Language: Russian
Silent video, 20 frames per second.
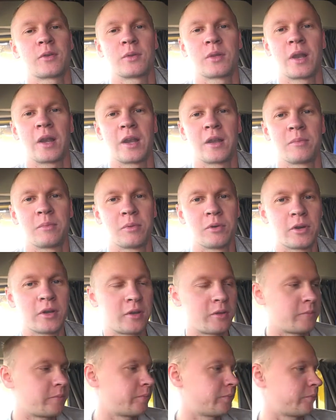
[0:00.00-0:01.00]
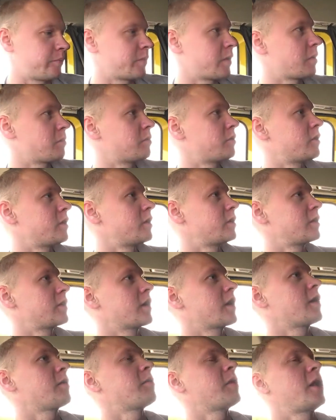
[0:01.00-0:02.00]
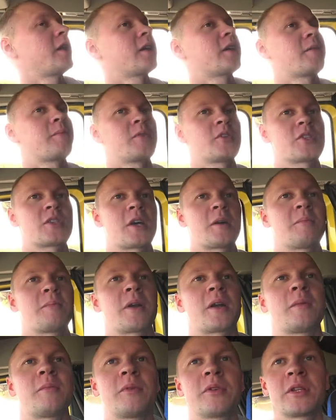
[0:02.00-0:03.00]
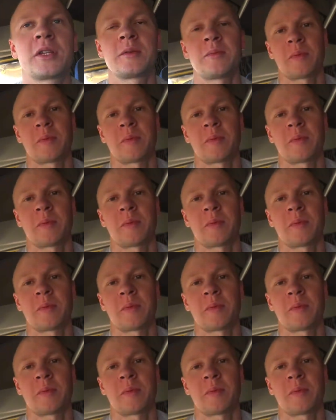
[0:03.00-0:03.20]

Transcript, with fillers: дальнобоя. У меня была такая маленькая мечта поработать,